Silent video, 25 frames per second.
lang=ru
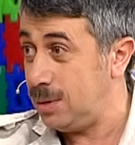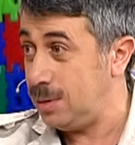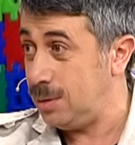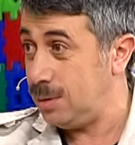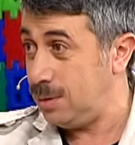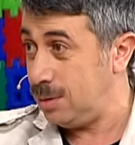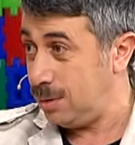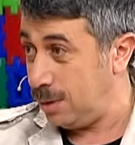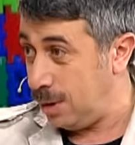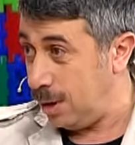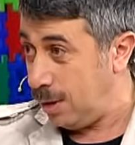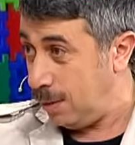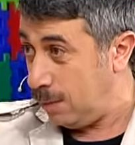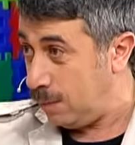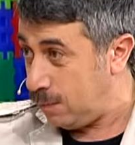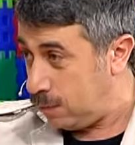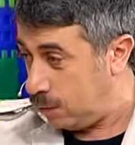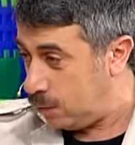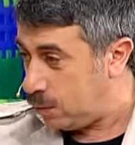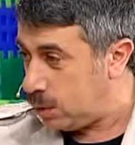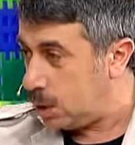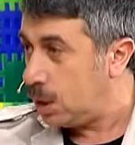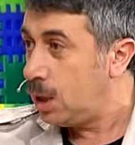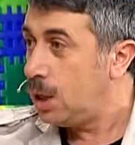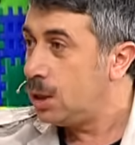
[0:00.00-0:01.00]
э,
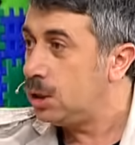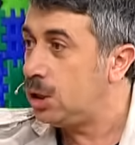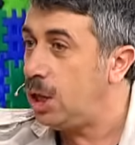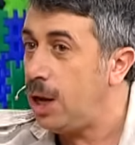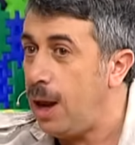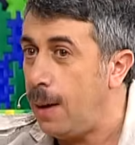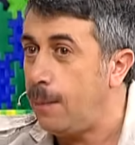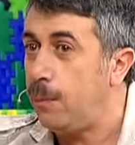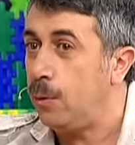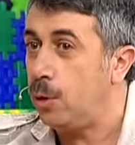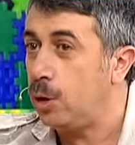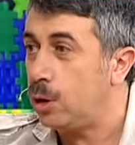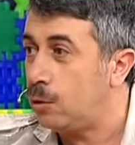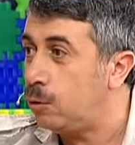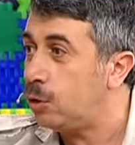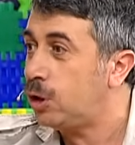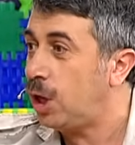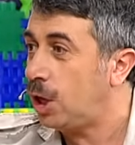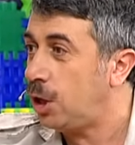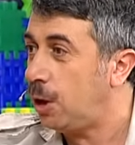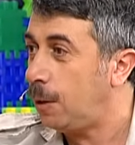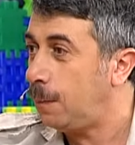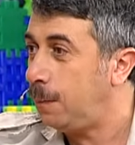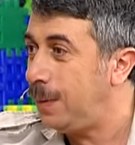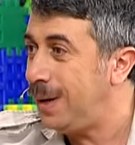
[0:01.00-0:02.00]
требует вот
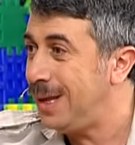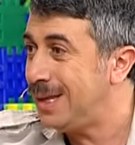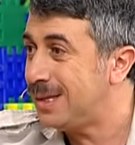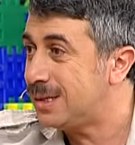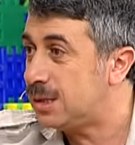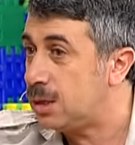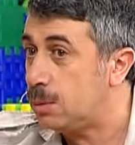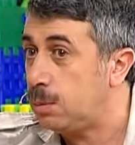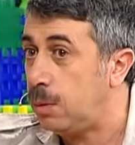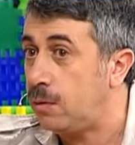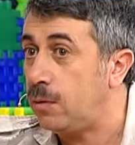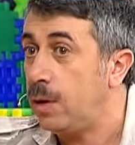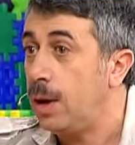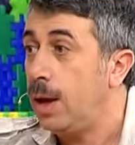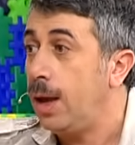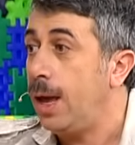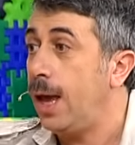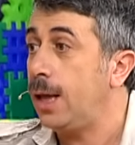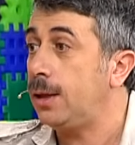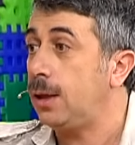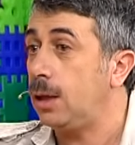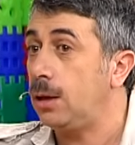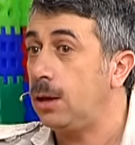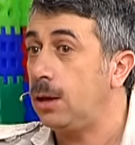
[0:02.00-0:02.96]
этих принципов? Это